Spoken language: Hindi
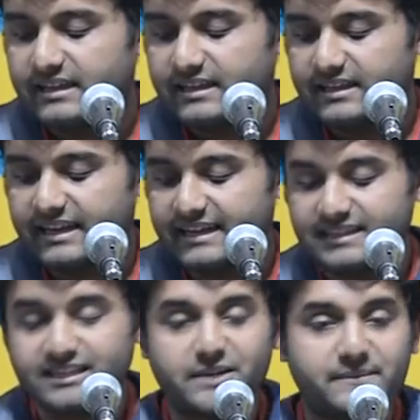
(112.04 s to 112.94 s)
कि
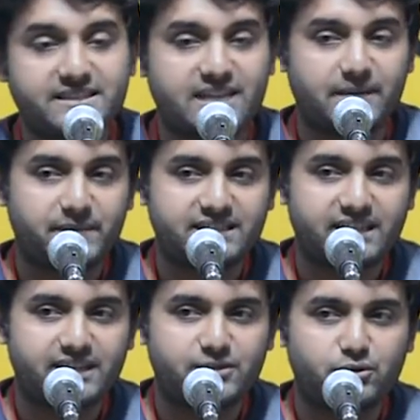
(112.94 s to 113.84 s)
रहता था मैं सामने
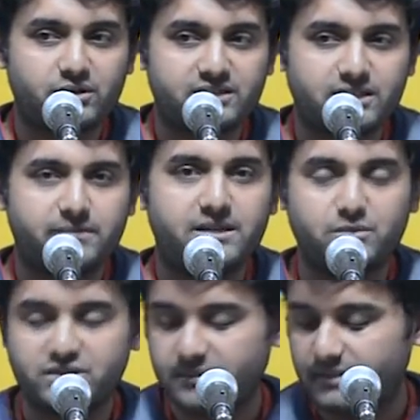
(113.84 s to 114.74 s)
तेरे तू नज़र भी ना
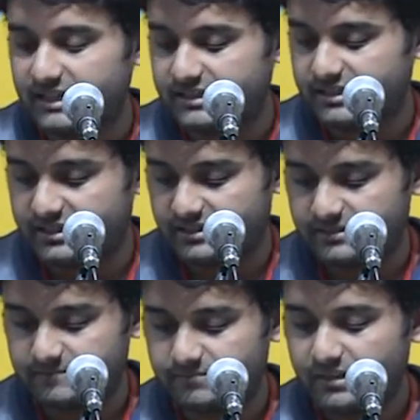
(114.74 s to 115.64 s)
मुझसे मिलाती थी
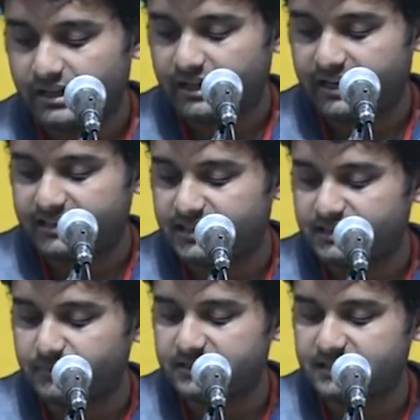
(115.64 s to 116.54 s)
रहता
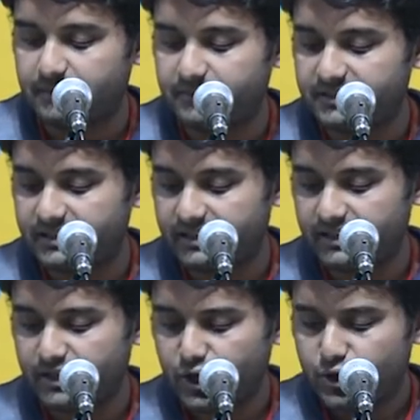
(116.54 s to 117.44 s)
था मैं सामने तेरे
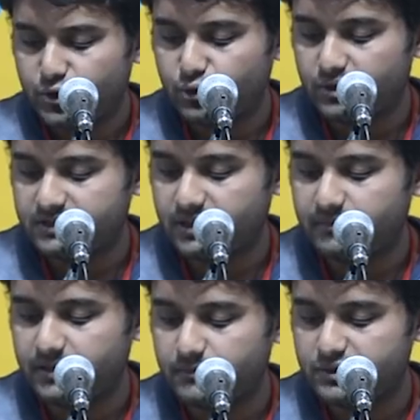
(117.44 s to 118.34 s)
तू नज़र भी
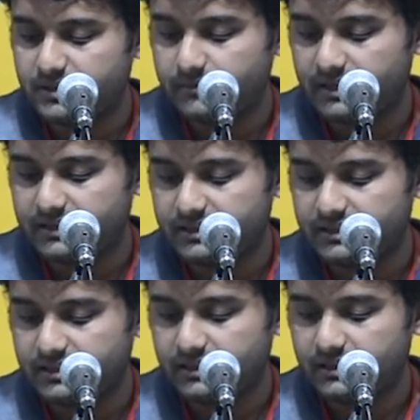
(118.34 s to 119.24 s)
ना मुझसे मिलाती
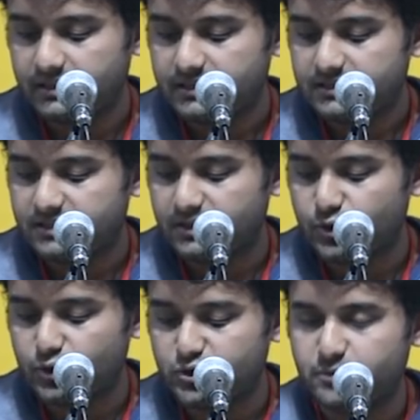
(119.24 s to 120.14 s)
थी
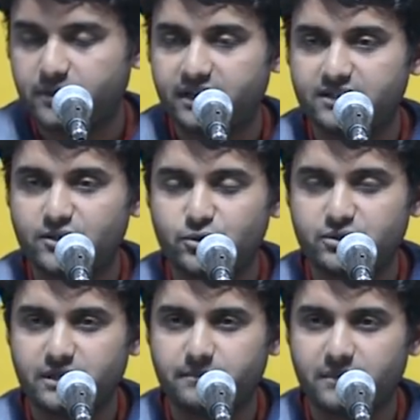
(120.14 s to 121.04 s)
संकोच भरे अधरों
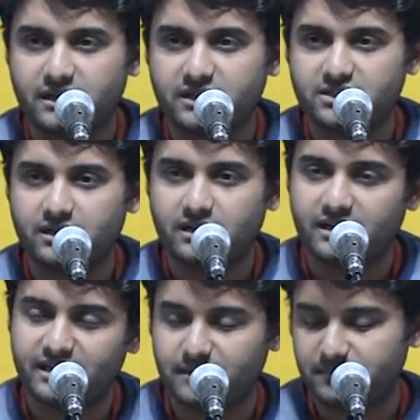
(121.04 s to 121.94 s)
से अपना किशन
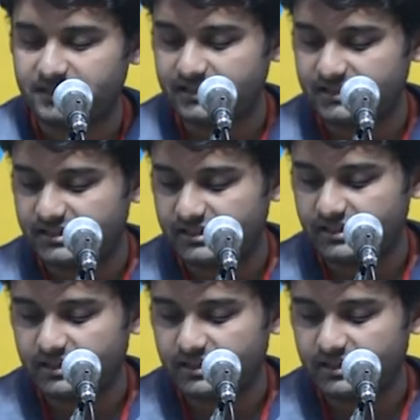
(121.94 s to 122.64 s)
कन्हैया बताती थी